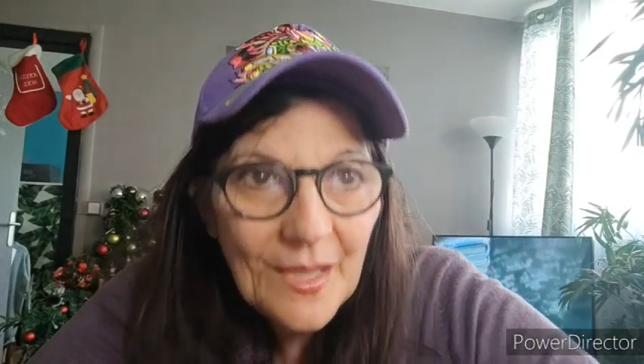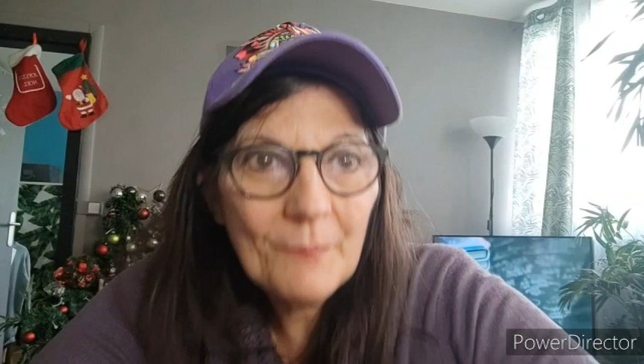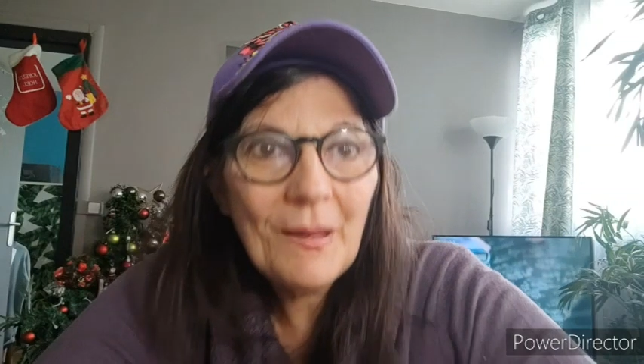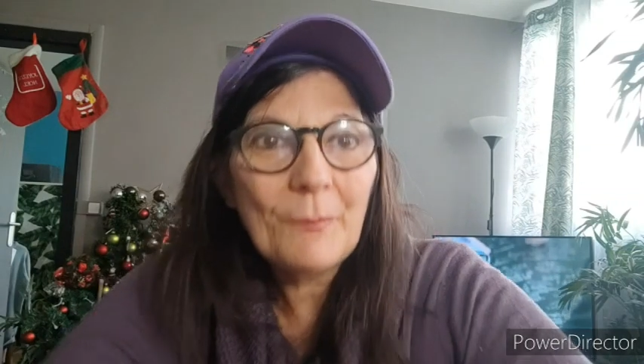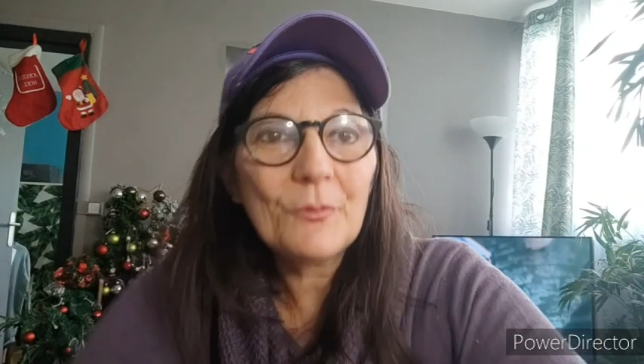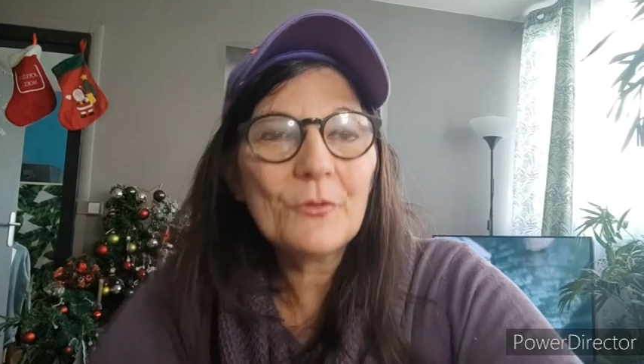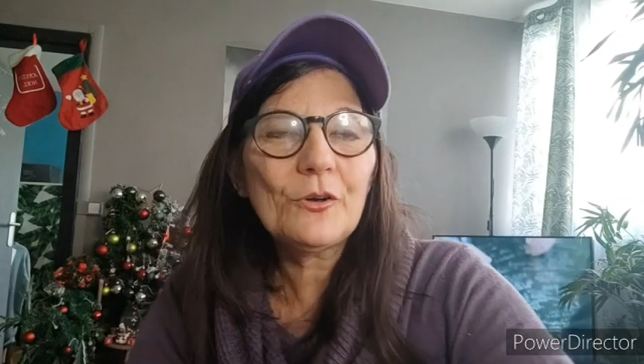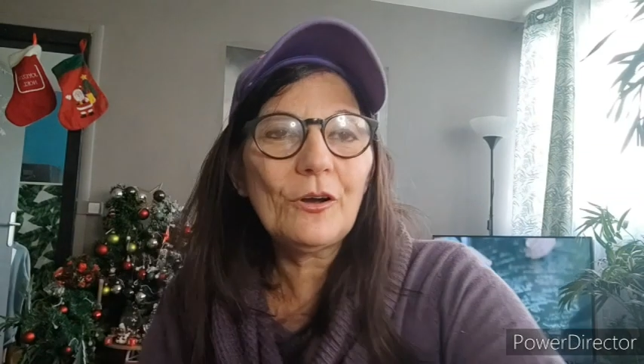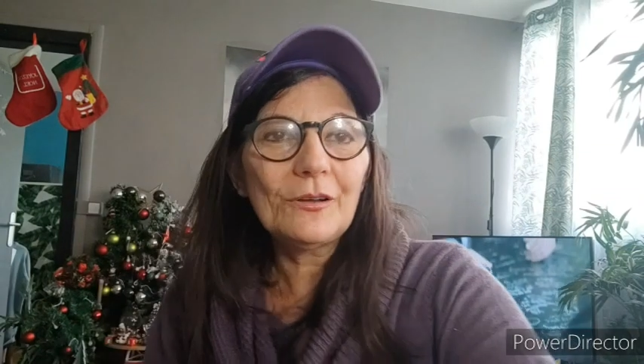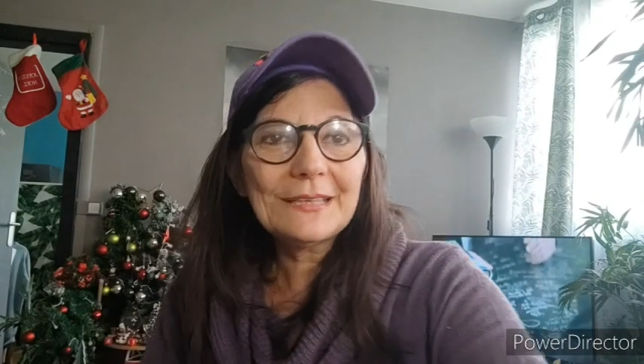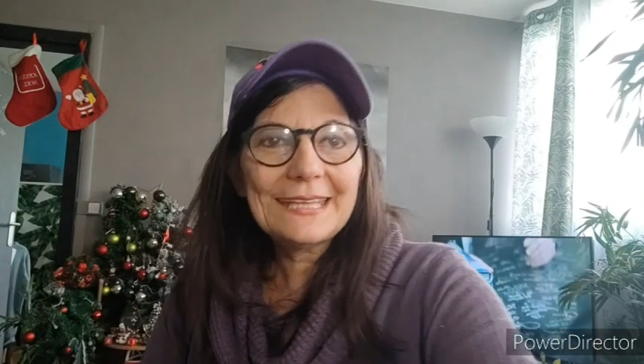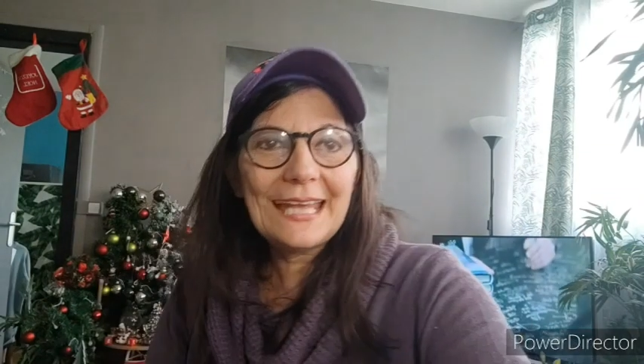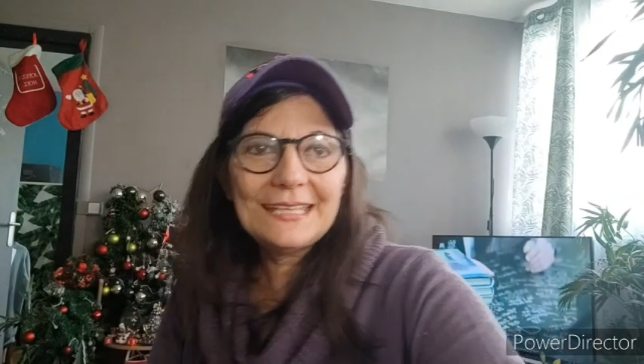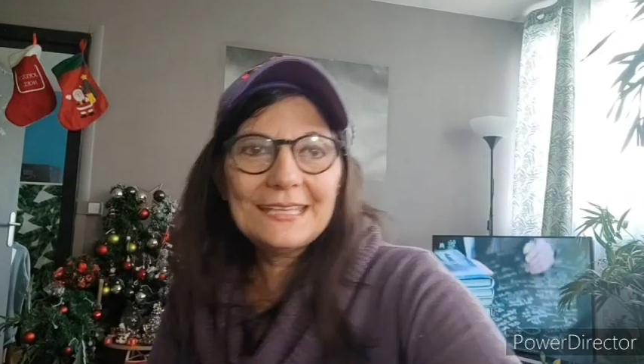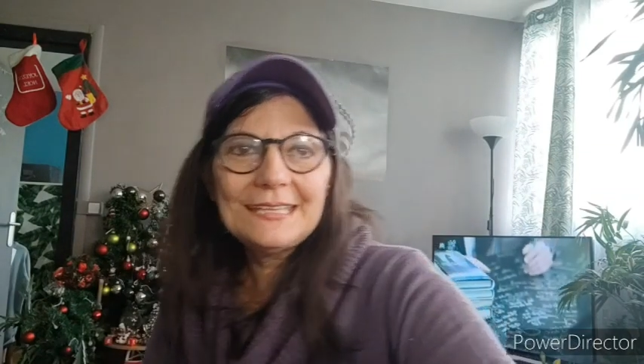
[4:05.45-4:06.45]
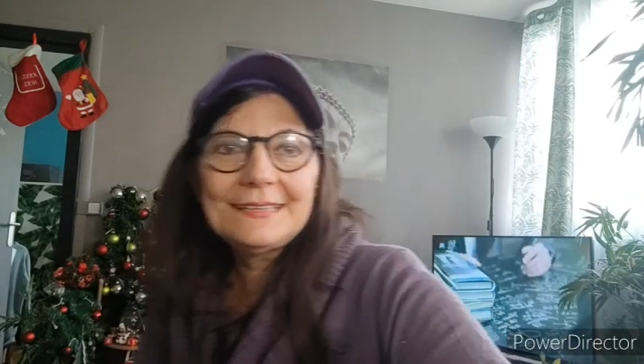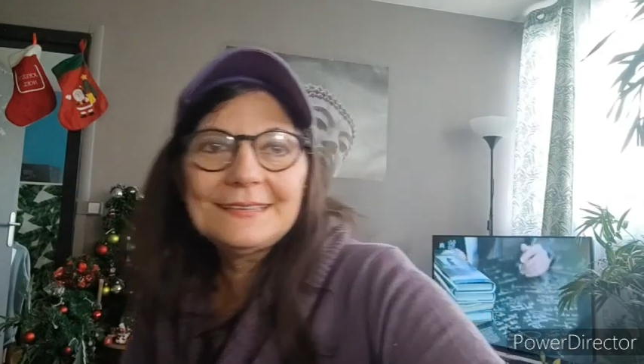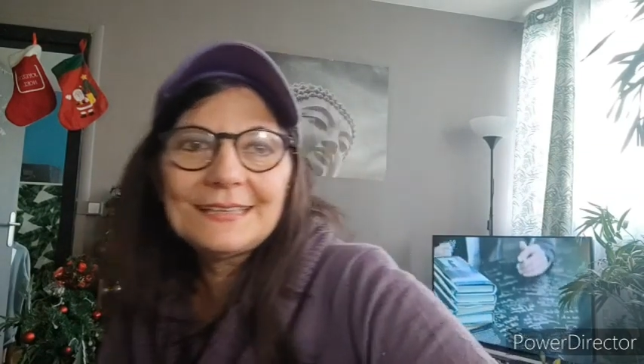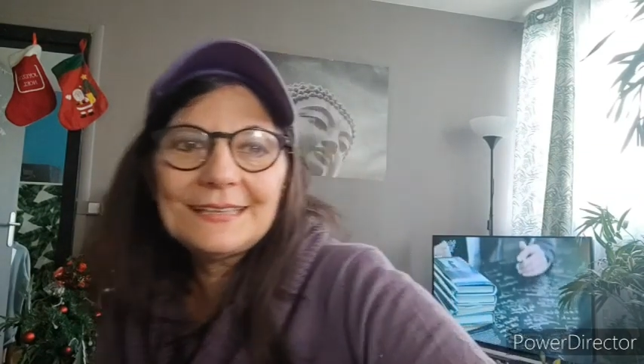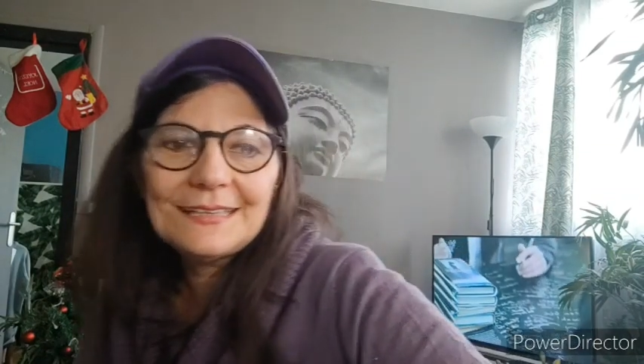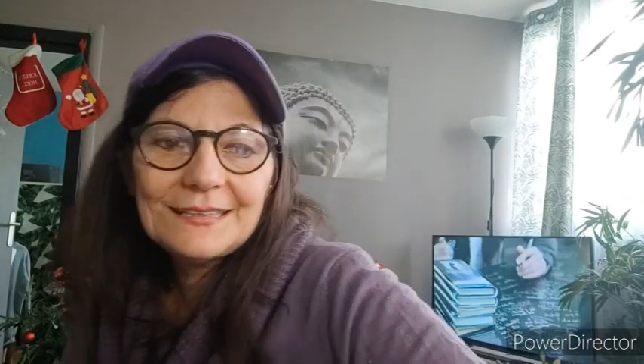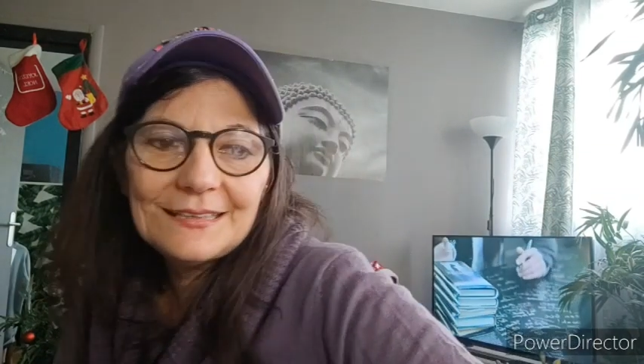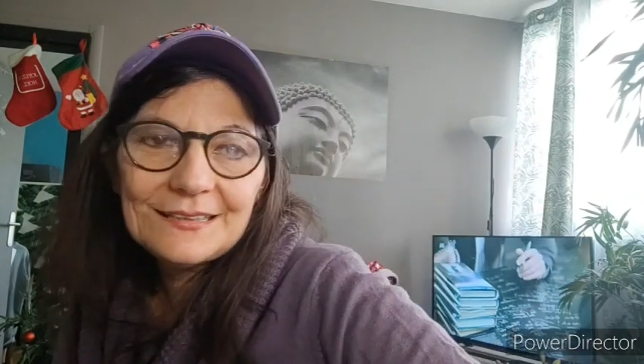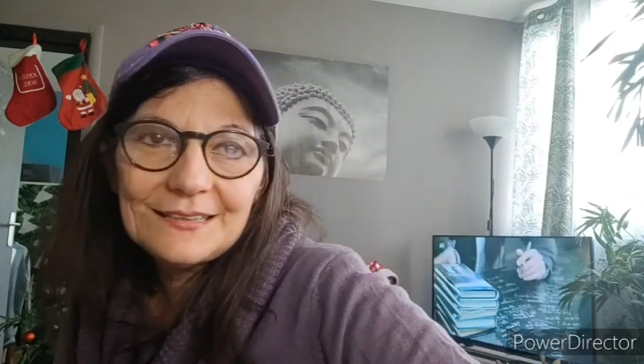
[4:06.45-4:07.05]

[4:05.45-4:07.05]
ma plus grande qualité,